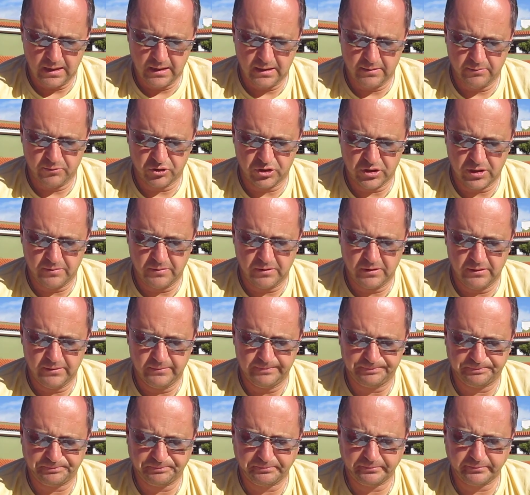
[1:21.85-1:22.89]
Możemy
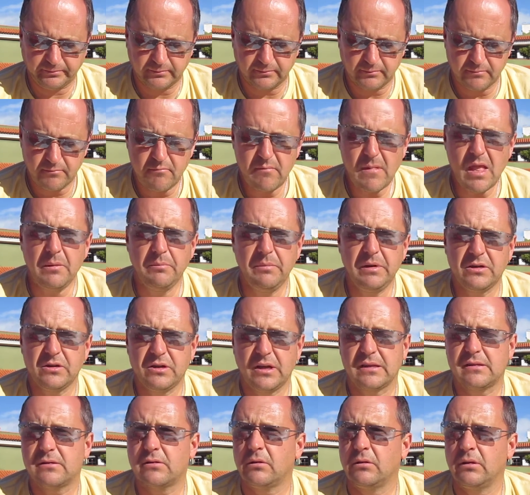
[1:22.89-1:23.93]
mieć na
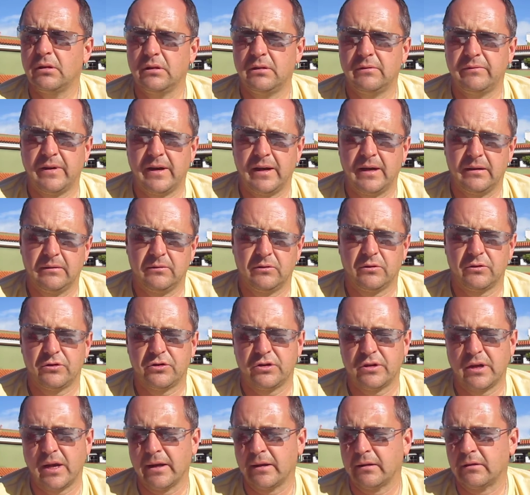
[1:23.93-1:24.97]
stole dwa do
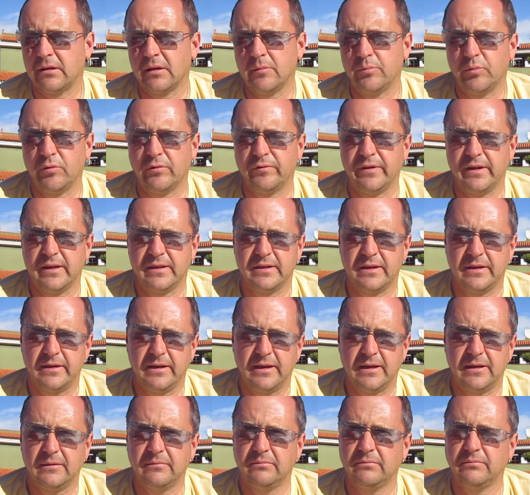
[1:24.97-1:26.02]
trzech typów
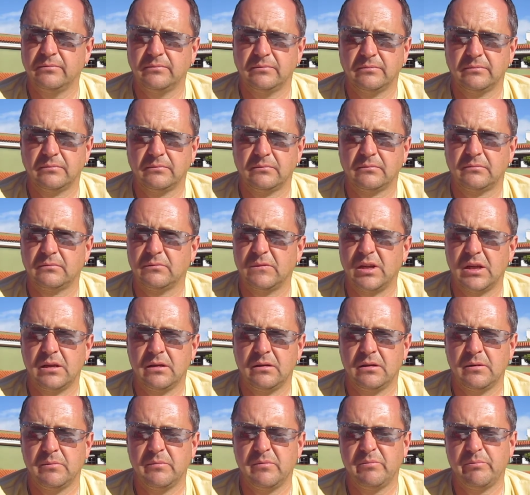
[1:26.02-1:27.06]
jedzenia i
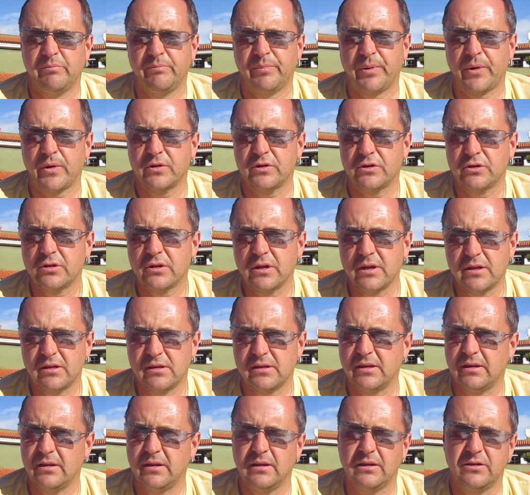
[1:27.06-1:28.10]
tym prostsze
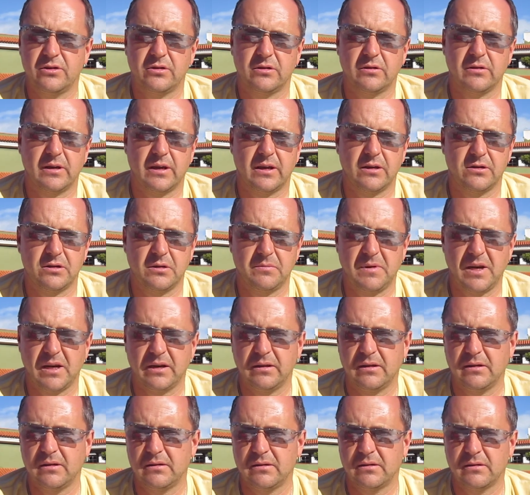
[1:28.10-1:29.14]
jedzenie, czy to jakieś
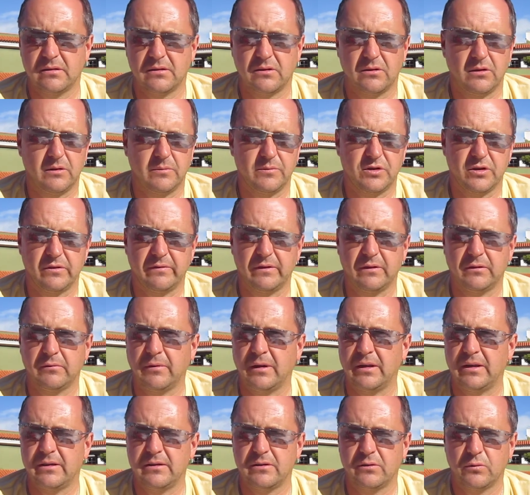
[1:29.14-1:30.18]
ziemniaki ze solą, czy
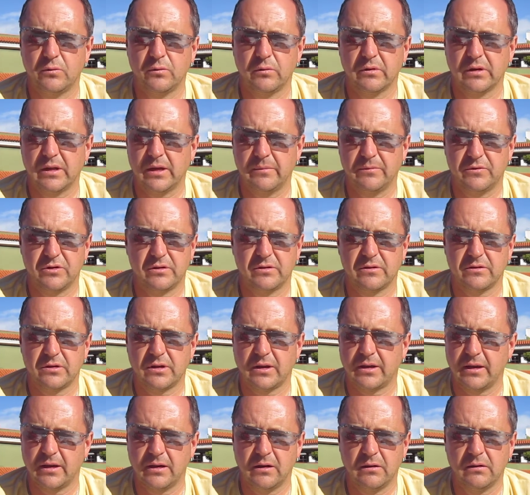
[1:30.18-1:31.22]
ewentualnie z jogurtem, czy coś
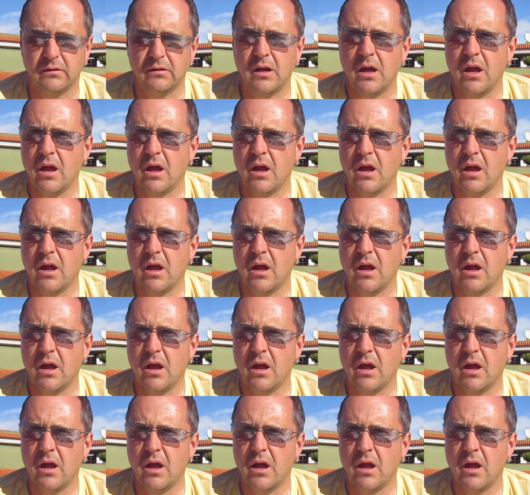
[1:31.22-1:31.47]
takiego,